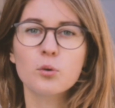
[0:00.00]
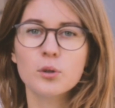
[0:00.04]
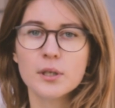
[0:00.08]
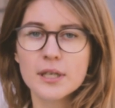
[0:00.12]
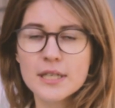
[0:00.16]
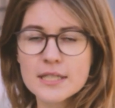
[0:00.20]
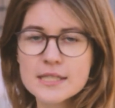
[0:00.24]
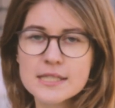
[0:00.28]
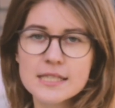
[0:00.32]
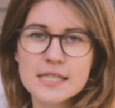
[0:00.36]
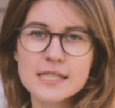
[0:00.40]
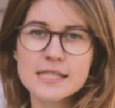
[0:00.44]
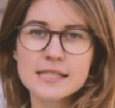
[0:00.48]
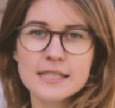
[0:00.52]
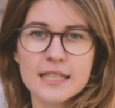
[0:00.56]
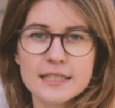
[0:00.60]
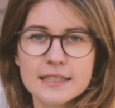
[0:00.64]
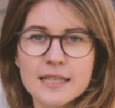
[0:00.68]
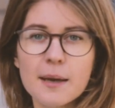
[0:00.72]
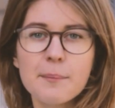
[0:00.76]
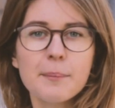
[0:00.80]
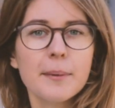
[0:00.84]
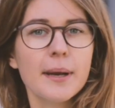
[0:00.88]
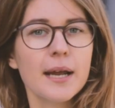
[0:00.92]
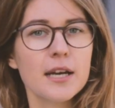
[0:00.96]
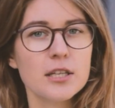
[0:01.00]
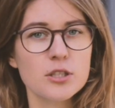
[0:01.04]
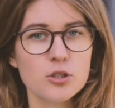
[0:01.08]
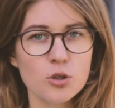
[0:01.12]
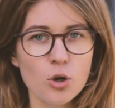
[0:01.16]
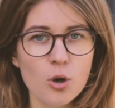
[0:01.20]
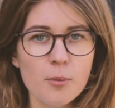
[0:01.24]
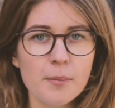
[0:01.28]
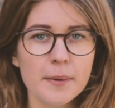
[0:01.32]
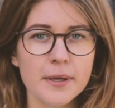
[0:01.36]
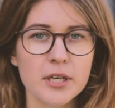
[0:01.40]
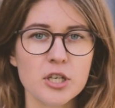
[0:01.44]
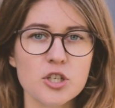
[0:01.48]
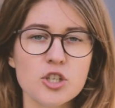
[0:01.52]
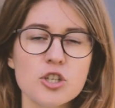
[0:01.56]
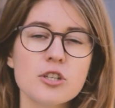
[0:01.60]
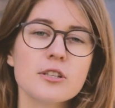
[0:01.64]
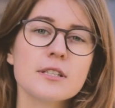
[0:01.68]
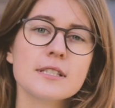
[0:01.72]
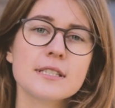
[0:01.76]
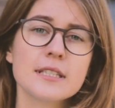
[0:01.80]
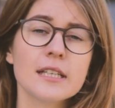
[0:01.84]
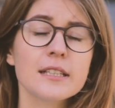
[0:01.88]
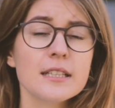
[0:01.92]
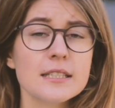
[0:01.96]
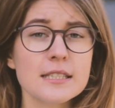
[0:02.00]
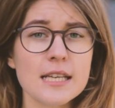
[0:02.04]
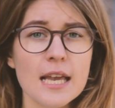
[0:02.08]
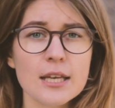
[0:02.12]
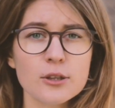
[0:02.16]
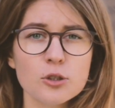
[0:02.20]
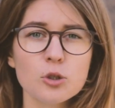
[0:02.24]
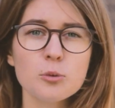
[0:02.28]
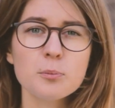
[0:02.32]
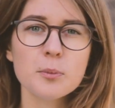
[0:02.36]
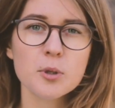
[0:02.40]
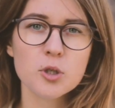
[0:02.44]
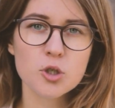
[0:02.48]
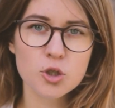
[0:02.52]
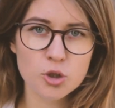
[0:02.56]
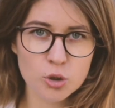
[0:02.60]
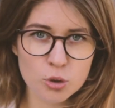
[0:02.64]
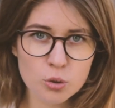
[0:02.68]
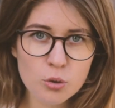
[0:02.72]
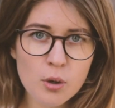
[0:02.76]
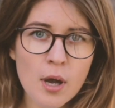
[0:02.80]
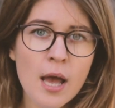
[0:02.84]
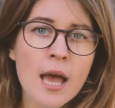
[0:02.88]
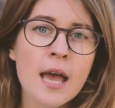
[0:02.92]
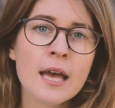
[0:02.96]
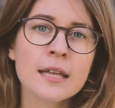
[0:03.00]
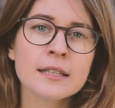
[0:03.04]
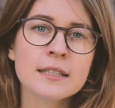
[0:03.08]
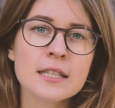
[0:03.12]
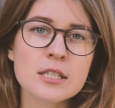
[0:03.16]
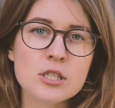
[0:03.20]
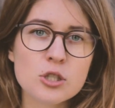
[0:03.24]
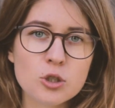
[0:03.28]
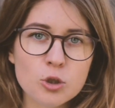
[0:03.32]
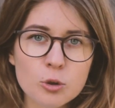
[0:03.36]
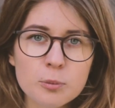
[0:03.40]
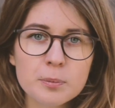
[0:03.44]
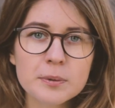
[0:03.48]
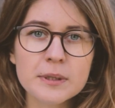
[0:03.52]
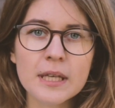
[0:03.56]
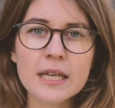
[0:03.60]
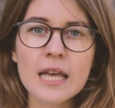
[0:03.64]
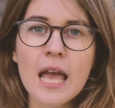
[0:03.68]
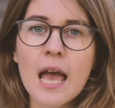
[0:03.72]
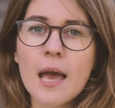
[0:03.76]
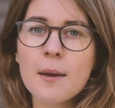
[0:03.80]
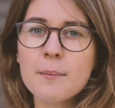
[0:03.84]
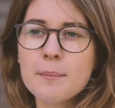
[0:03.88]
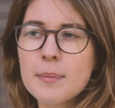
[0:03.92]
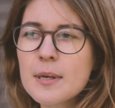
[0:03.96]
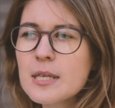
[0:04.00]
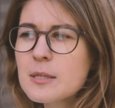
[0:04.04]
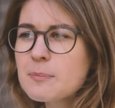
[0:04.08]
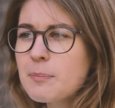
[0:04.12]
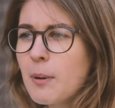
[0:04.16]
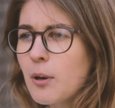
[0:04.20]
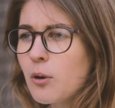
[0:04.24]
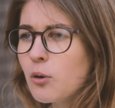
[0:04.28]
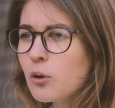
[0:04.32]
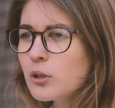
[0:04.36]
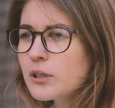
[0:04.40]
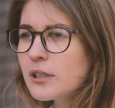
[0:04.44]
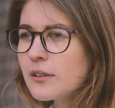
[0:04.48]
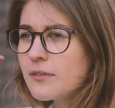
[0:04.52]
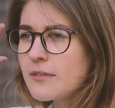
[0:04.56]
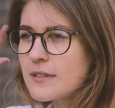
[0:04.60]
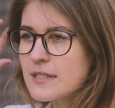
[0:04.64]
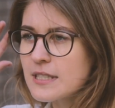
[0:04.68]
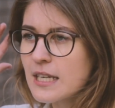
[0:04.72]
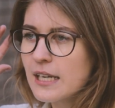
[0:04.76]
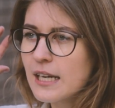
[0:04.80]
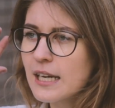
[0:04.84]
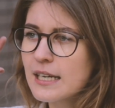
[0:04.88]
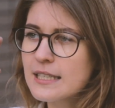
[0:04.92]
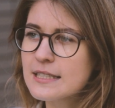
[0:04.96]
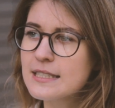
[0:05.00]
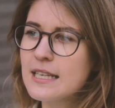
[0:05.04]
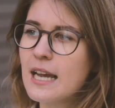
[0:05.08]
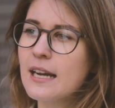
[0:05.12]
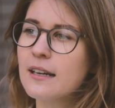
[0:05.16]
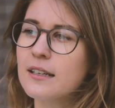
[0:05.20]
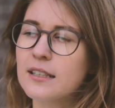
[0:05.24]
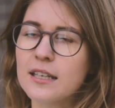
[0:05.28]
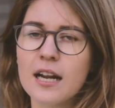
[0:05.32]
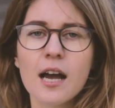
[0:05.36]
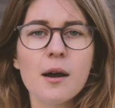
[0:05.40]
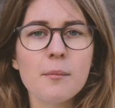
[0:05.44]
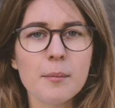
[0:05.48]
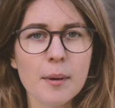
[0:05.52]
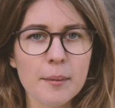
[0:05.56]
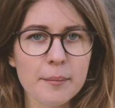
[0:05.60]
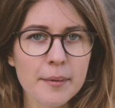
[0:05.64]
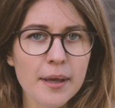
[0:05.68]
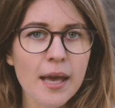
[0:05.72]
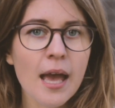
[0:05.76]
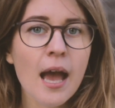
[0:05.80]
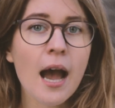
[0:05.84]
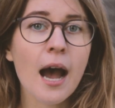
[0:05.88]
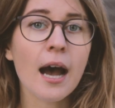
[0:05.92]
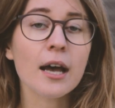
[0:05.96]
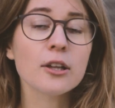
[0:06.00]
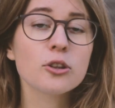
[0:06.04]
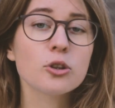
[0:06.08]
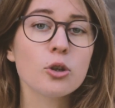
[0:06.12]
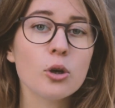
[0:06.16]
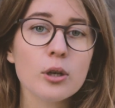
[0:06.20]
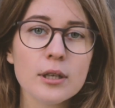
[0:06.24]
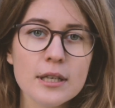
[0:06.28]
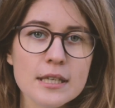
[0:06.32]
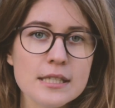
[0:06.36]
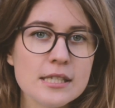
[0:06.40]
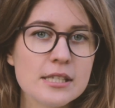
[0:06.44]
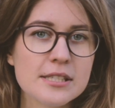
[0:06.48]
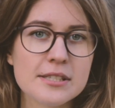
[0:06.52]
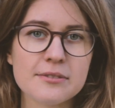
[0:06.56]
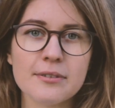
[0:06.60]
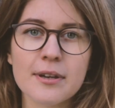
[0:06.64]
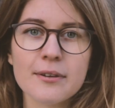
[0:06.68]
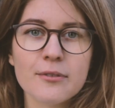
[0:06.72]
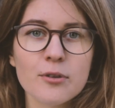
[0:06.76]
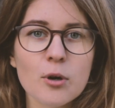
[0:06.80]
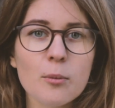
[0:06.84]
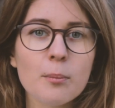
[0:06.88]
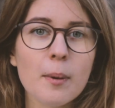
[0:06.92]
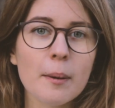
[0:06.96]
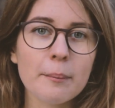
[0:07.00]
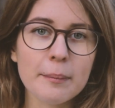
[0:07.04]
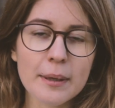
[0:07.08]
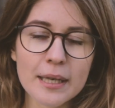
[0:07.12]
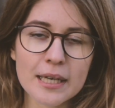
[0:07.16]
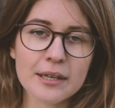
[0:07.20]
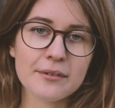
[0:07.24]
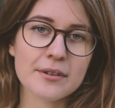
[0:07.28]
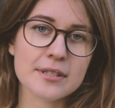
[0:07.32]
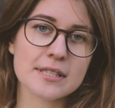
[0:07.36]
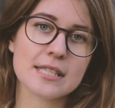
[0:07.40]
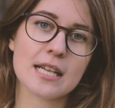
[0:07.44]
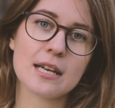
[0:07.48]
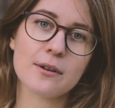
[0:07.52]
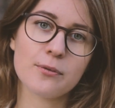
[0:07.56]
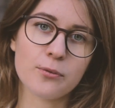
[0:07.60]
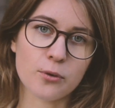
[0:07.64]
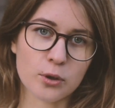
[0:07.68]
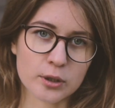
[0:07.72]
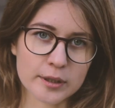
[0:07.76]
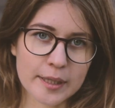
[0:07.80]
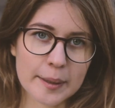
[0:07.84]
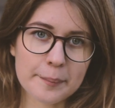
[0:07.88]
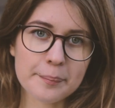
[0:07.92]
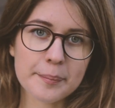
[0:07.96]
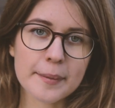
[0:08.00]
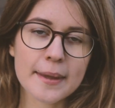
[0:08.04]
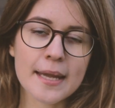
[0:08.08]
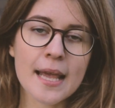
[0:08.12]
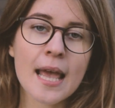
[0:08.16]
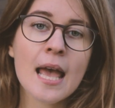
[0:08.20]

Украинский стартап «Кардиома» решил сделать эту мечту доступной без походов за кардиограммами, а только со своего мобильного телефона.